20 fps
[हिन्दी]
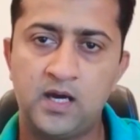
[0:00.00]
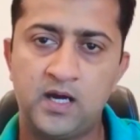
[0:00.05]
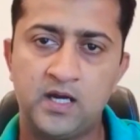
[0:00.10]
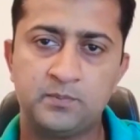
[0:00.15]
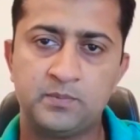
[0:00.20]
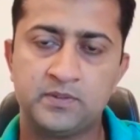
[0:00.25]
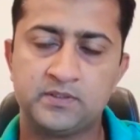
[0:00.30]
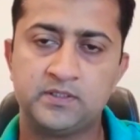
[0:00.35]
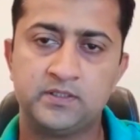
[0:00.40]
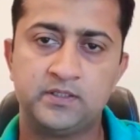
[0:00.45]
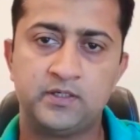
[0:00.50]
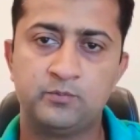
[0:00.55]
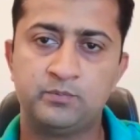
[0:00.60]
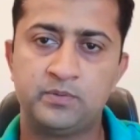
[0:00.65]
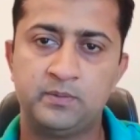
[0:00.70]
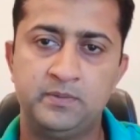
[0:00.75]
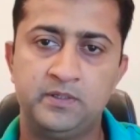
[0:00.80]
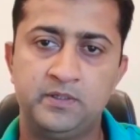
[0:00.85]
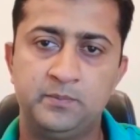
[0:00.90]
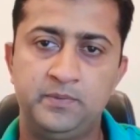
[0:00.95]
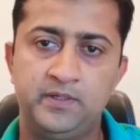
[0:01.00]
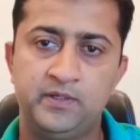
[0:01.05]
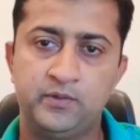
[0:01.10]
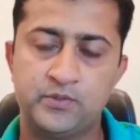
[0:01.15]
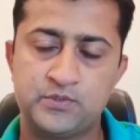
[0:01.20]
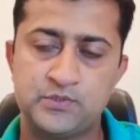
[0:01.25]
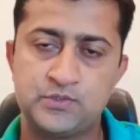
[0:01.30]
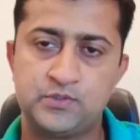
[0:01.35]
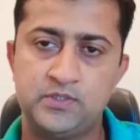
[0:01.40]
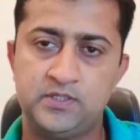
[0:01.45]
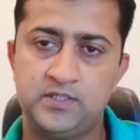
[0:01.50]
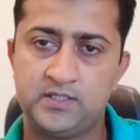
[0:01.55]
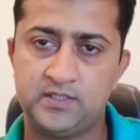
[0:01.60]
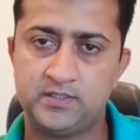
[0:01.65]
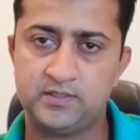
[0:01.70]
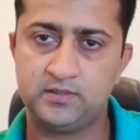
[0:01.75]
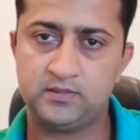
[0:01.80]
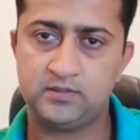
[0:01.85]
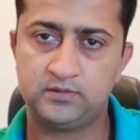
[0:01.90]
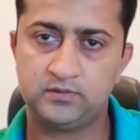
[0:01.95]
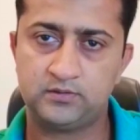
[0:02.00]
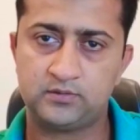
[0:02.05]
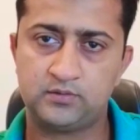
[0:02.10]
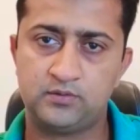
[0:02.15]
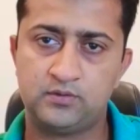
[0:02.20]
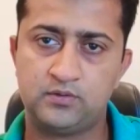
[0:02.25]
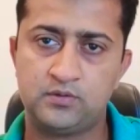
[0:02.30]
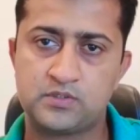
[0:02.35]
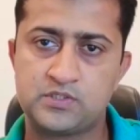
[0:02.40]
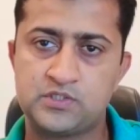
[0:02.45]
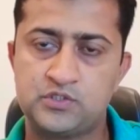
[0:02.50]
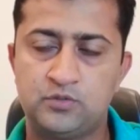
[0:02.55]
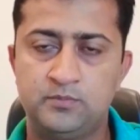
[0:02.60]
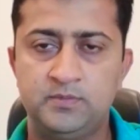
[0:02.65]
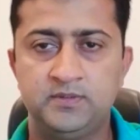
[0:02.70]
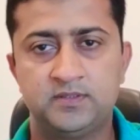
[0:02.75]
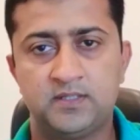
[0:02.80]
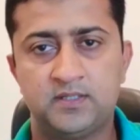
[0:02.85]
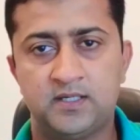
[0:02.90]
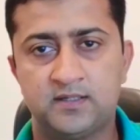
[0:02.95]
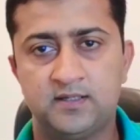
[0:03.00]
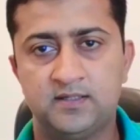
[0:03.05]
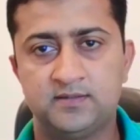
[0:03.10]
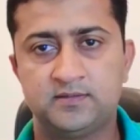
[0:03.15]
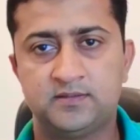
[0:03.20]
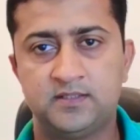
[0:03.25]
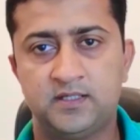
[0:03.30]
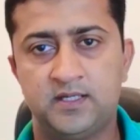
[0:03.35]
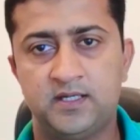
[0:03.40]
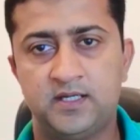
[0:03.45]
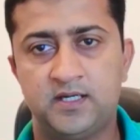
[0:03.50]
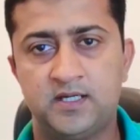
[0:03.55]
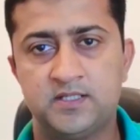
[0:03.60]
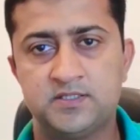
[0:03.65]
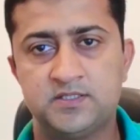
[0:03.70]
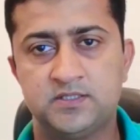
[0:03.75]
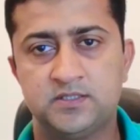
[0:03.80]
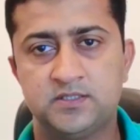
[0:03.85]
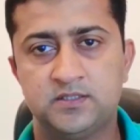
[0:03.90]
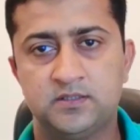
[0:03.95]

आठ परसेंट डाउन पेमेंट पे हो चुकी है तो 24 अगस्त है आज